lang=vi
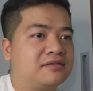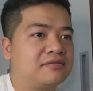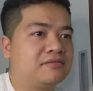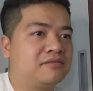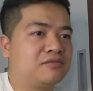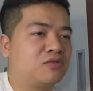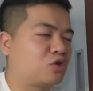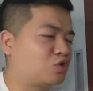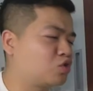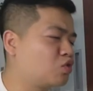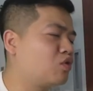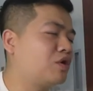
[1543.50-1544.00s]

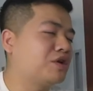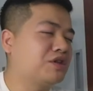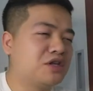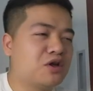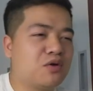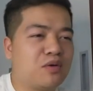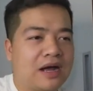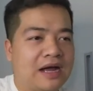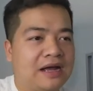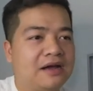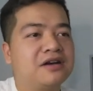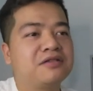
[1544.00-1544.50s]
nói chung là
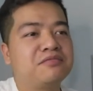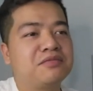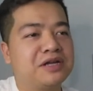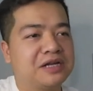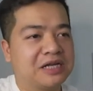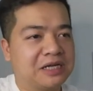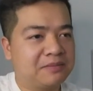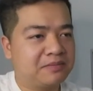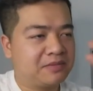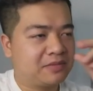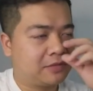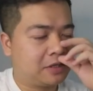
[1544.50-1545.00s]
nhiều cái hơn mình
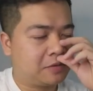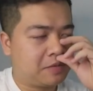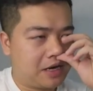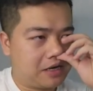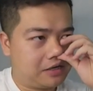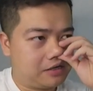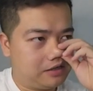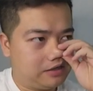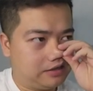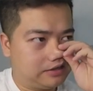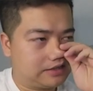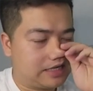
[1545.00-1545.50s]
lắm. Các
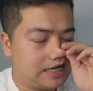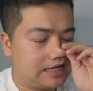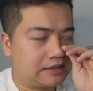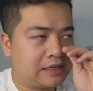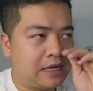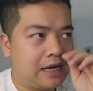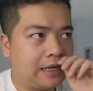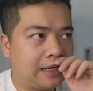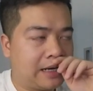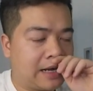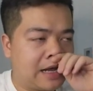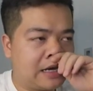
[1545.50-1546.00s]
bạn sang
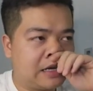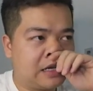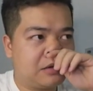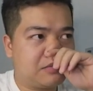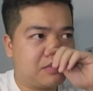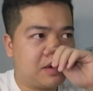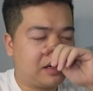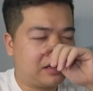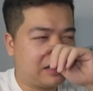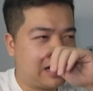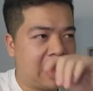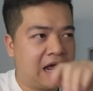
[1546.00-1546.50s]
Thái Lan các
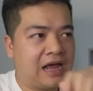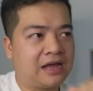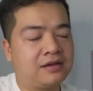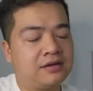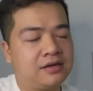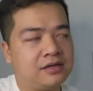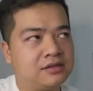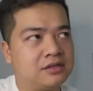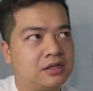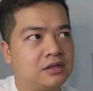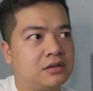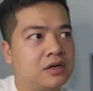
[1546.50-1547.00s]
bạn đá
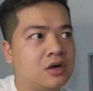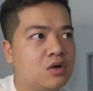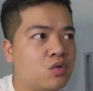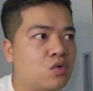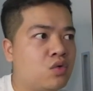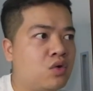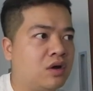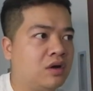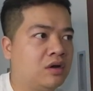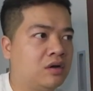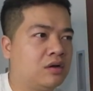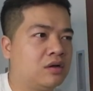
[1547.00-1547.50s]
những cái trận
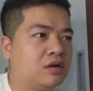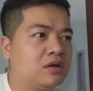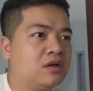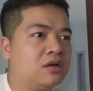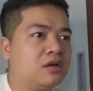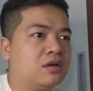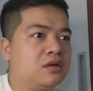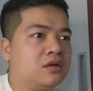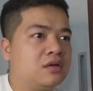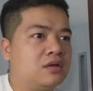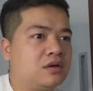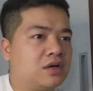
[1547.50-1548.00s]
đấu ở
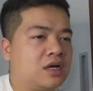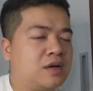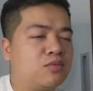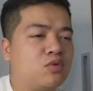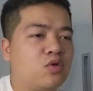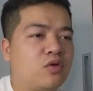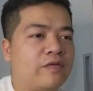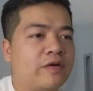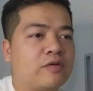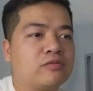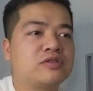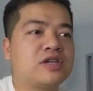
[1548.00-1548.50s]
cấp
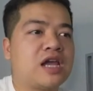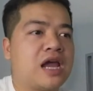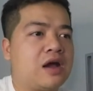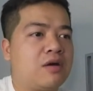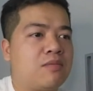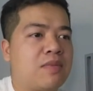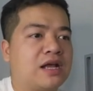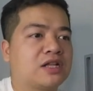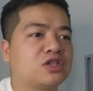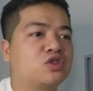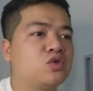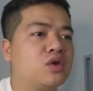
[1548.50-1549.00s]
độ phong trào
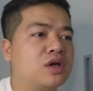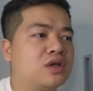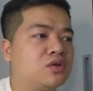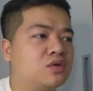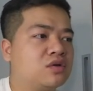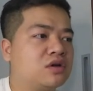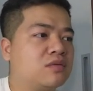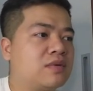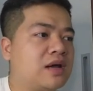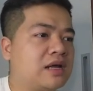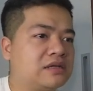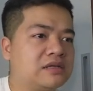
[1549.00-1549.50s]
bán chuyên
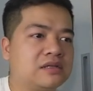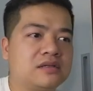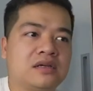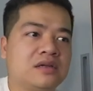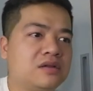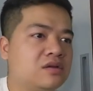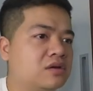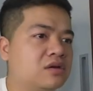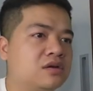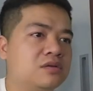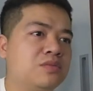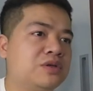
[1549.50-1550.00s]
thôi, các bạn sẽ thấy
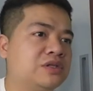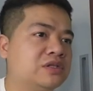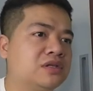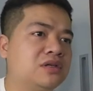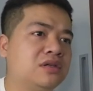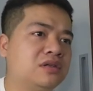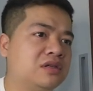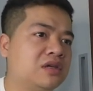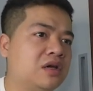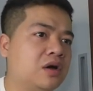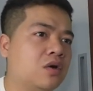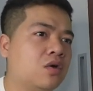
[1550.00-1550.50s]
nó hơn mình rất là
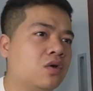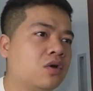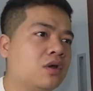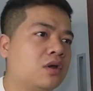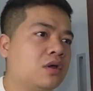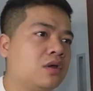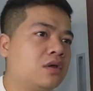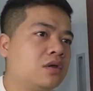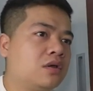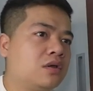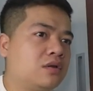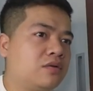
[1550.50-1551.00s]
nhiều.
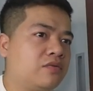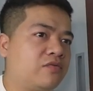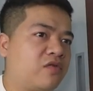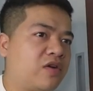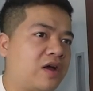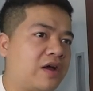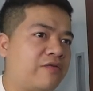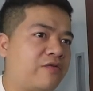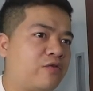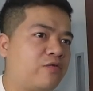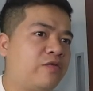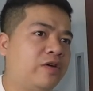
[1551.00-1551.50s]

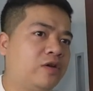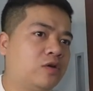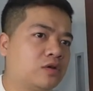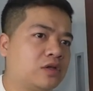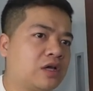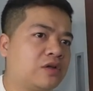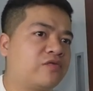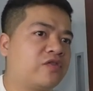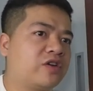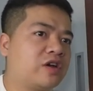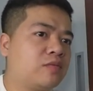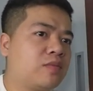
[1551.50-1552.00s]
Và cũng phải nói
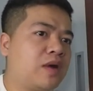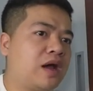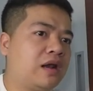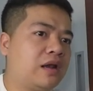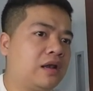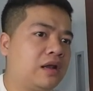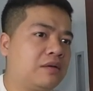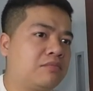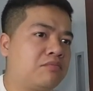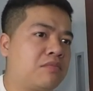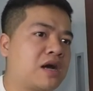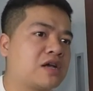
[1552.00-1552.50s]
thật với các bạn
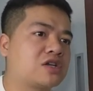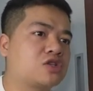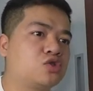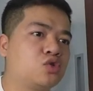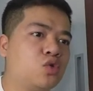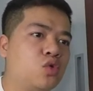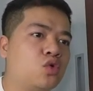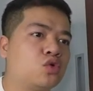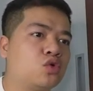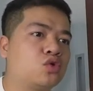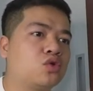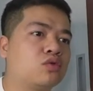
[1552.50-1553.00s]
là mặc
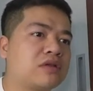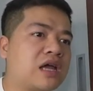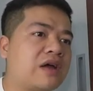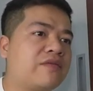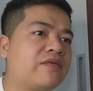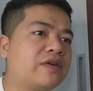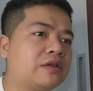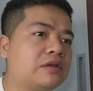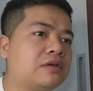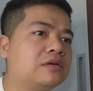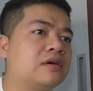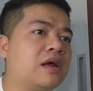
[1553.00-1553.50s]
dù chúng ta
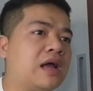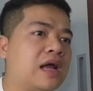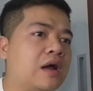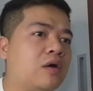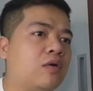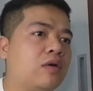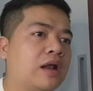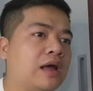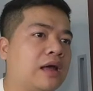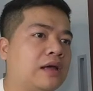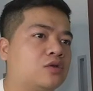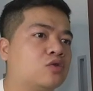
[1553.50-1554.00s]
vẫn tự
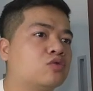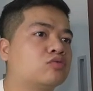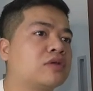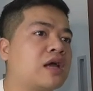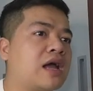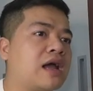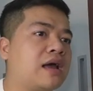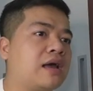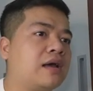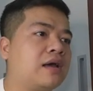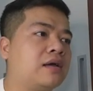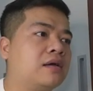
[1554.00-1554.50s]
hào là chúng
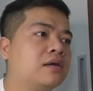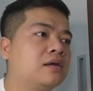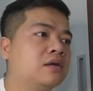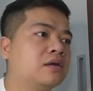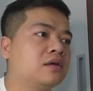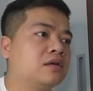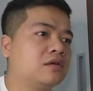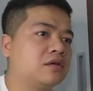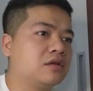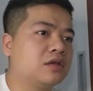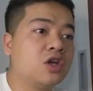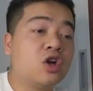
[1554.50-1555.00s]
ta
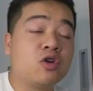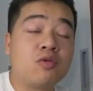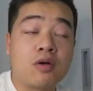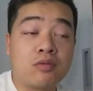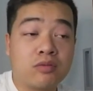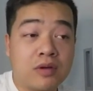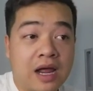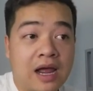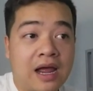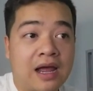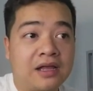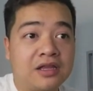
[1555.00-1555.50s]
yêu
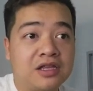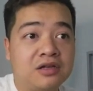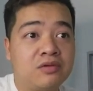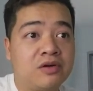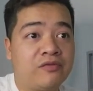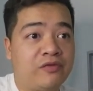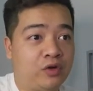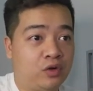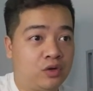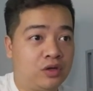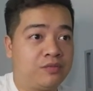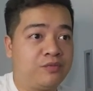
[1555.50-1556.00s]
bóng đá, nhưng mà
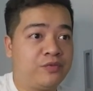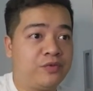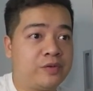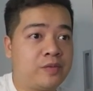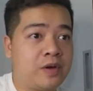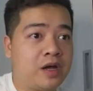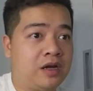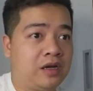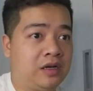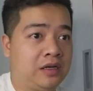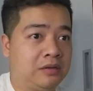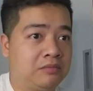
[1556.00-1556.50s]
phải nói thật với các
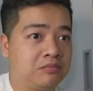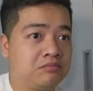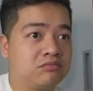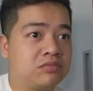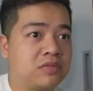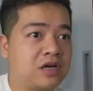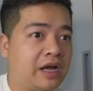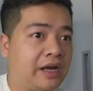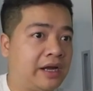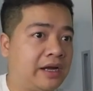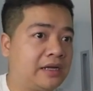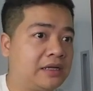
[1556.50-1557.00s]
bạn là
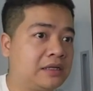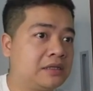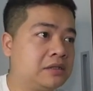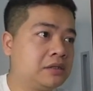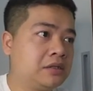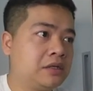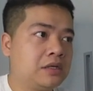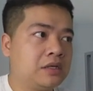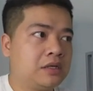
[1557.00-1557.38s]
cái